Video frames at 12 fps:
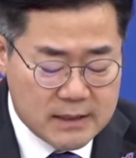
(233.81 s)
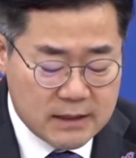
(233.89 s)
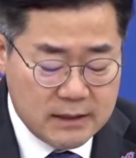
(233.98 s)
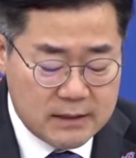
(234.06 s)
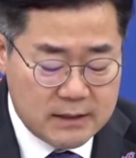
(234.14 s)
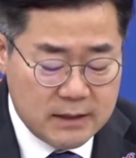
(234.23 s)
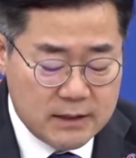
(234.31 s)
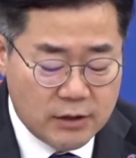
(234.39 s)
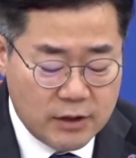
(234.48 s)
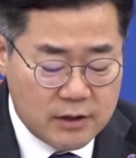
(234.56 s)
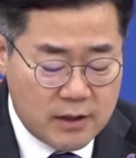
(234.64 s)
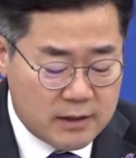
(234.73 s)

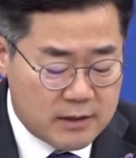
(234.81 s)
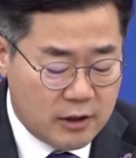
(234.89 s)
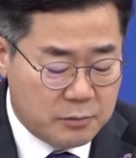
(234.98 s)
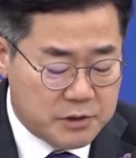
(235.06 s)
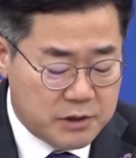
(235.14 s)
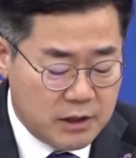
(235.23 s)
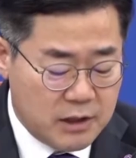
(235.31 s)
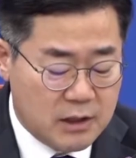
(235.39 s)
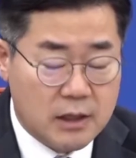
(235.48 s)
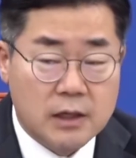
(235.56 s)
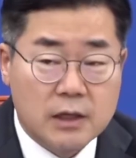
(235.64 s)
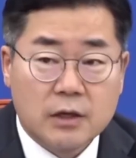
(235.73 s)
실질적인 대책
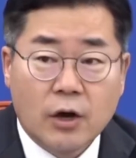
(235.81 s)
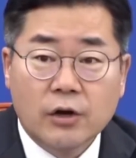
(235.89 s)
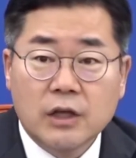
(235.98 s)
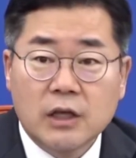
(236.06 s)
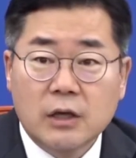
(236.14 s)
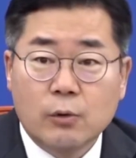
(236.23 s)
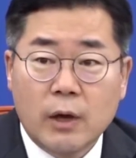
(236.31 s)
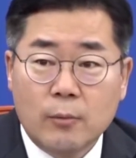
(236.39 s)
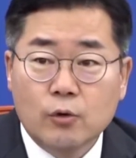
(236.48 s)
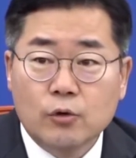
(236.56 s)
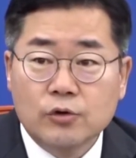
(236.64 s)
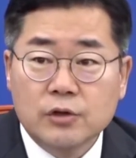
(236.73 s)
없이 경기
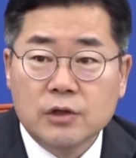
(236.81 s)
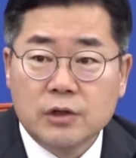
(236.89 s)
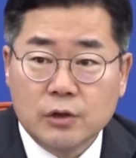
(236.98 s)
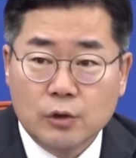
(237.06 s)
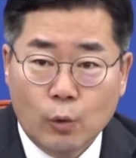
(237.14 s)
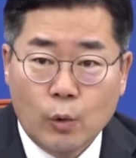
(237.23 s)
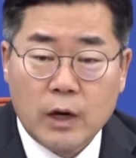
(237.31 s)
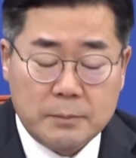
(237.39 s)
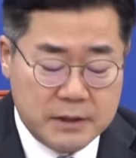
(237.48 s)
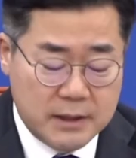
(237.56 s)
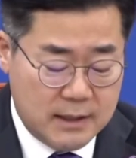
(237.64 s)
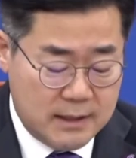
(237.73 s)
회복은
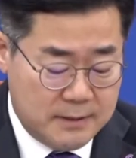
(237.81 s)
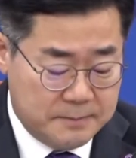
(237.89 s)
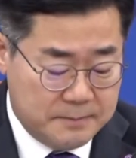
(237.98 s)
요원합니다.